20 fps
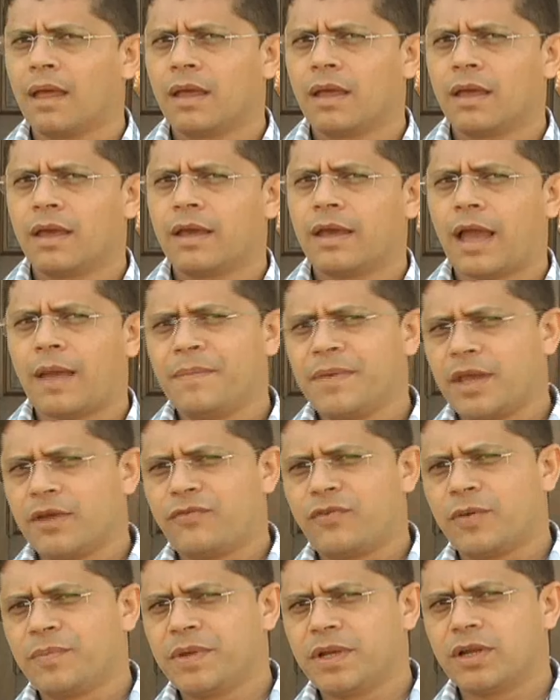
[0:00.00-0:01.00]
É, a
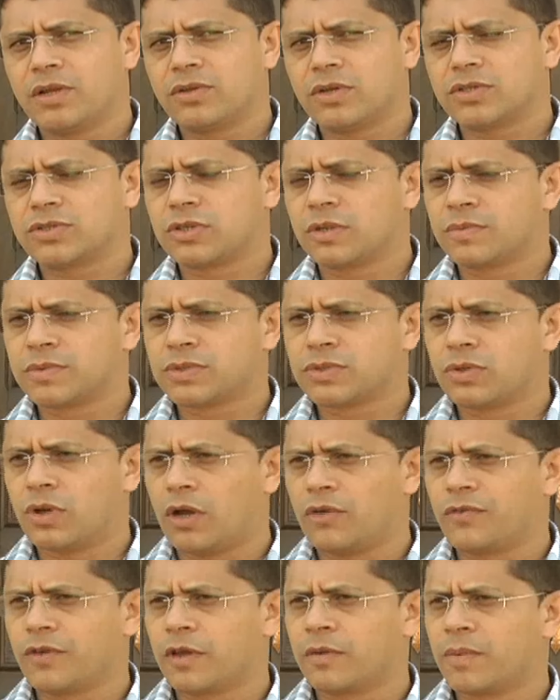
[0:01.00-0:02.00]
minha família, nós somos
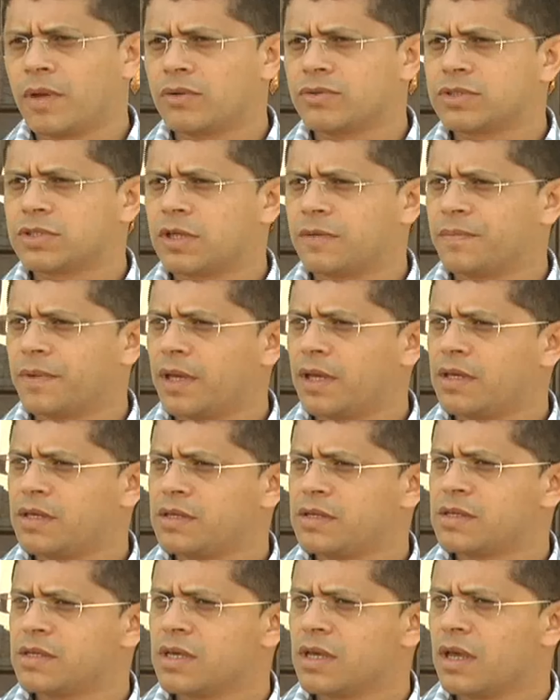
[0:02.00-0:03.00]
nove irmãos
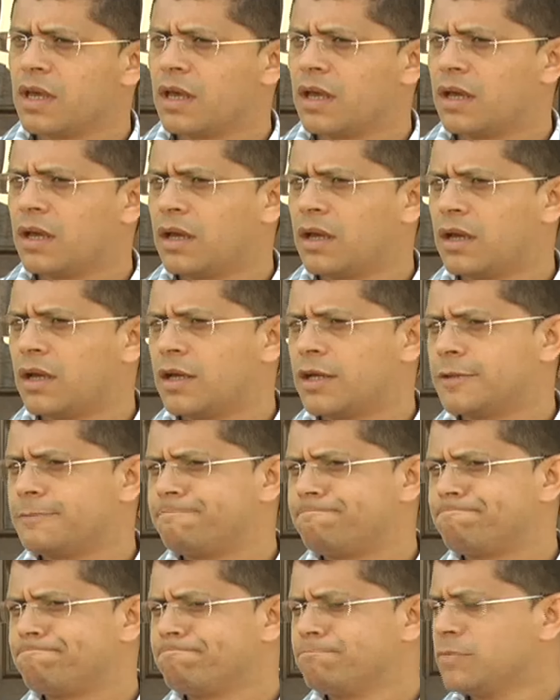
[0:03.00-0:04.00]
também, é,
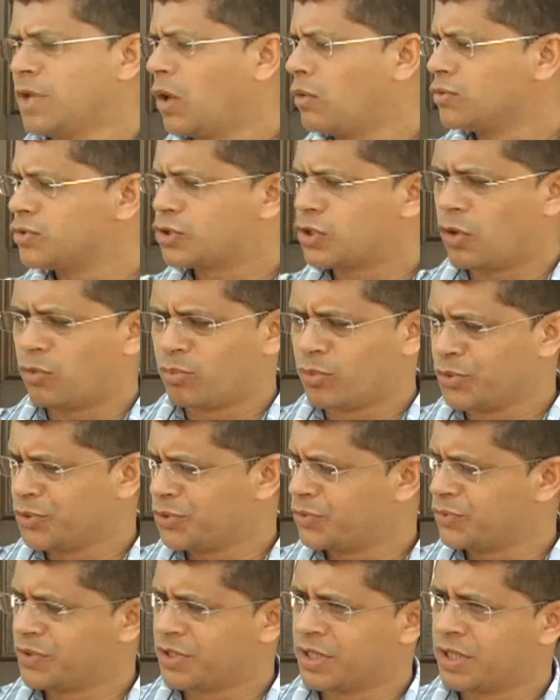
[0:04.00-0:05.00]
não são
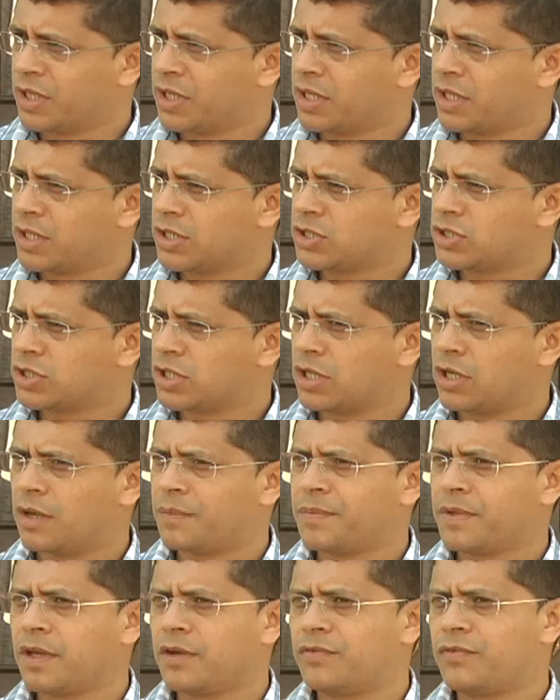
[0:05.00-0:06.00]
muito de igreja,
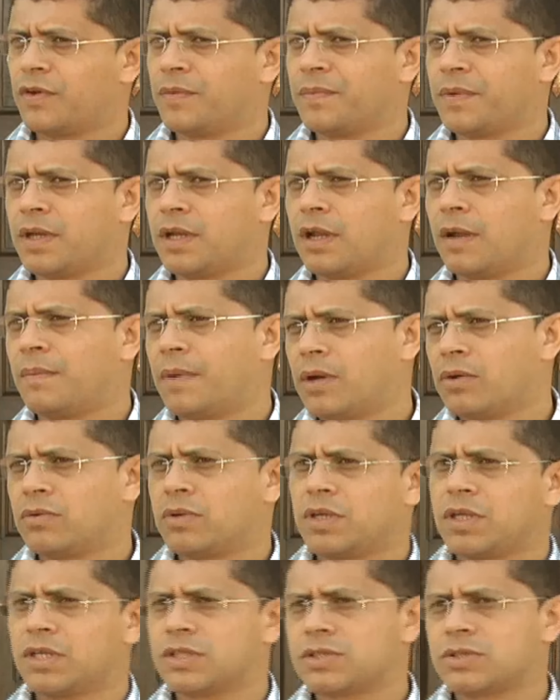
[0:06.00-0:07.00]
a minha família, a
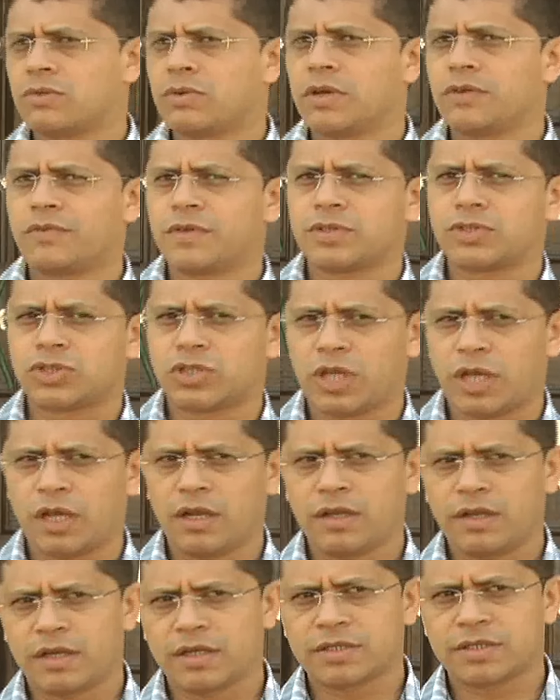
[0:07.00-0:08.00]
maioria são
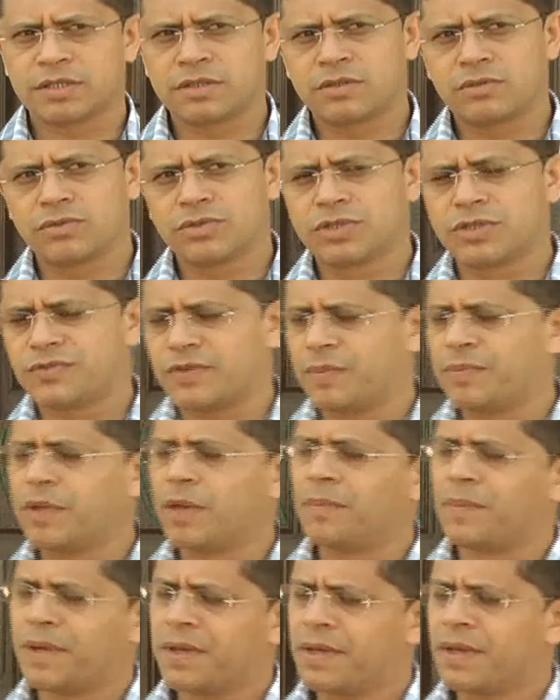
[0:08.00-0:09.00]
evangélicas, inclusive a
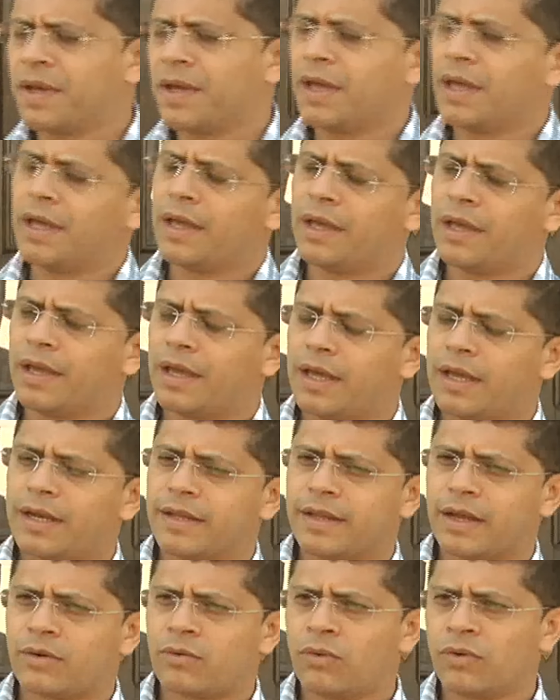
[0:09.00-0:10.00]
minha mãe
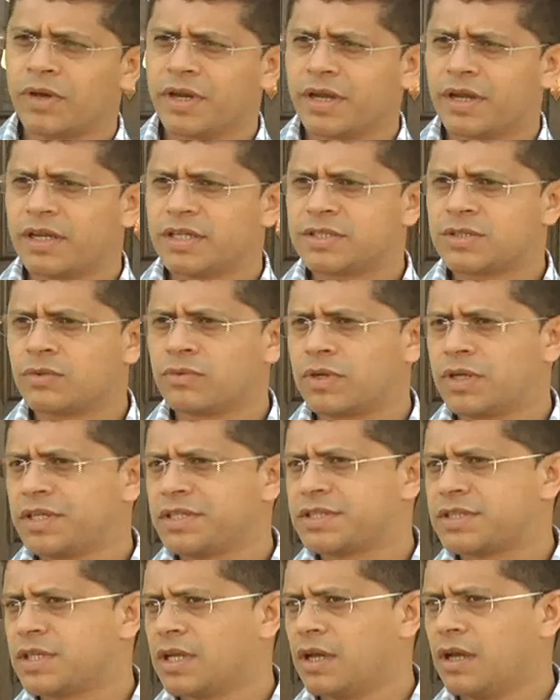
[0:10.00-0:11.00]
era da congregação
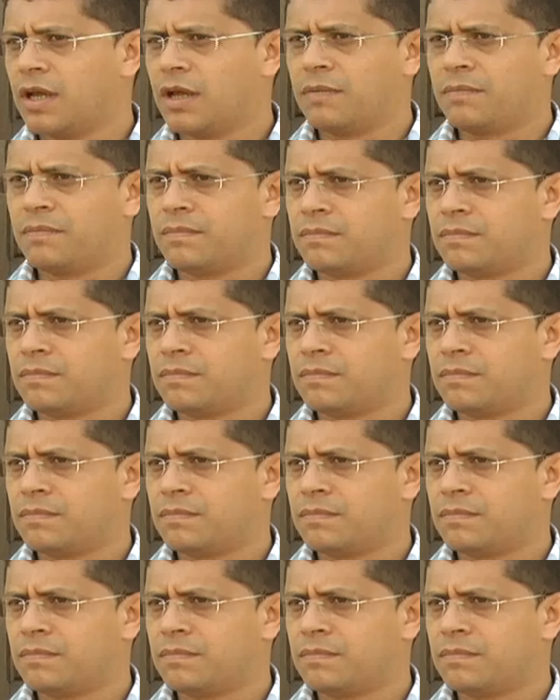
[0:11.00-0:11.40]
cristã,